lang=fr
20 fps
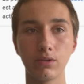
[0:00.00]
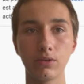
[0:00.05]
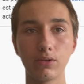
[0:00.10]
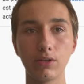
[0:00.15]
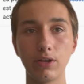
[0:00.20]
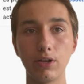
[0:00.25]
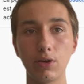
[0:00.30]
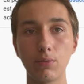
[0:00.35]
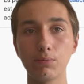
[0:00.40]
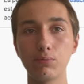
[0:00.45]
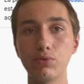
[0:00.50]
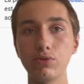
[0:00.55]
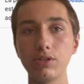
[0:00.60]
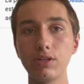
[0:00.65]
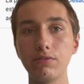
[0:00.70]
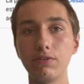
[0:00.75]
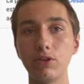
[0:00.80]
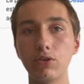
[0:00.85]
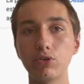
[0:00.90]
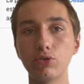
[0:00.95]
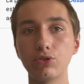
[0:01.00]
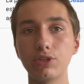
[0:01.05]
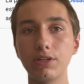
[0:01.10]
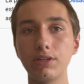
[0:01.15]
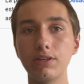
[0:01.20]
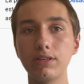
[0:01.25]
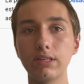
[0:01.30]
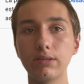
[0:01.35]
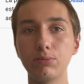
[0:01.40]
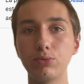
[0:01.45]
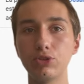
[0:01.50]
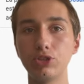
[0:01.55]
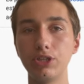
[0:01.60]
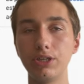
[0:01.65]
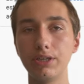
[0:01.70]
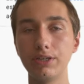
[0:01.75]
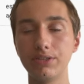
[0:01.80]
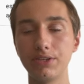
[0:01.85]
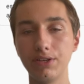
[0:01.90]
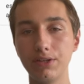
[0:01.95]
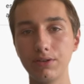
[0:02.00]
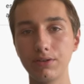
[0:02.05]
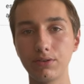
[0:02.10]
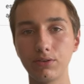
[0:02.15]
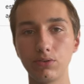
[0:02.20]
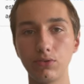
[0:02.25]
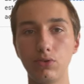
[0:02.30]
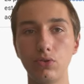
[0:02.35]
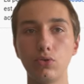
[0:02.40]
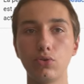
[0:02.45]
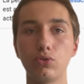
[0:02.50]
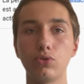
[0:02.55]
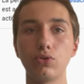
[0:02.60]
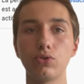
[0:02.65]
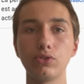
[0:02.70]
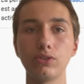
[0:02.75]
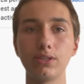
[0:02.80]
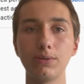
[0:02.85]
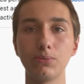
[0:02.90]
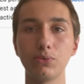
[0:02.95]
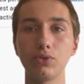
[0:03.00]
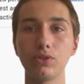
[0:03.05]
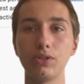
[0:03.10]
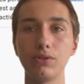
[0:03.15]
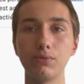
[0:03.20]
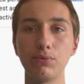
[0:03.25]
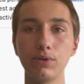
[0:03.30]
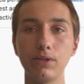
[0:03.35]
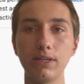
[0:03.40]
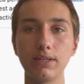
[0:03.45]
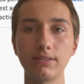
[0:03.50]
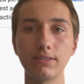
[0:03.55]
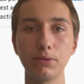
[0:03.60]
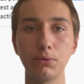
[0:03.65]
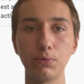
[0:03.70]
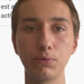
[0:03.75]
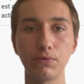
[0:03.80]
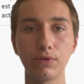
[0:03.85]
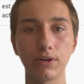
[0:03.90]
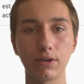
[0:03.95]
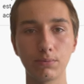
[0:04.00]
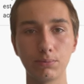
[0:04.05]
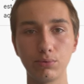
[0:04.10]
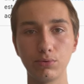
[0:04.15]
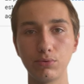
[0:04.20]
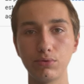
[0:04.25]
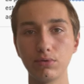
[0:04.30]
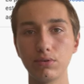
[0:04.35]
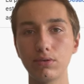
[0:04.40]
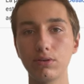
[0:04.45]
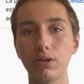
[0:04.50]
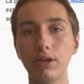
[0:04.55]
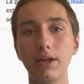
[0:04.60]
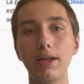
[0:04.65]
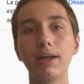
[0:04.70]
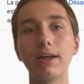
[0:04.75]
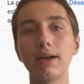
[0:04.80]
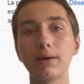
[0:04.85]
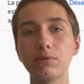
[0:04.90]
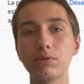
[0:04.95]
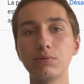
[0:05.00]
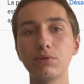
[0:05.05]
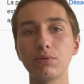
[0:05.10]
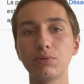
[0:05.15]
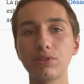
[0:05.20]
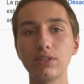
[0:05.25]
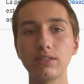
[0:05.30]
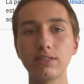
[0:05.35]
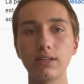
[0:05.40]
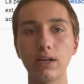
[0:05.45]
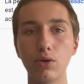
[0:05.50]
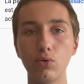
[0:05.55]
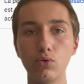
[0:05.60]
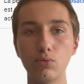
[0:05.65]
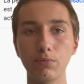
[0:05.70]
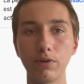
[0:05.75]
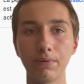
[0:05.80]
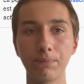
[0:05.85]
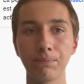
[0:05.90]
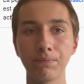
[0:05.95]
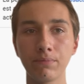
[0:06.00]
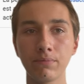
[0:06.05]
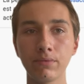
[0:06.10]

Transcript: Et là, en plus, il vient d'ajouter des emojis ici. Donc, euh, ce qui montre qu'il essaie de faire un peu, un petit comme si c'était un humain.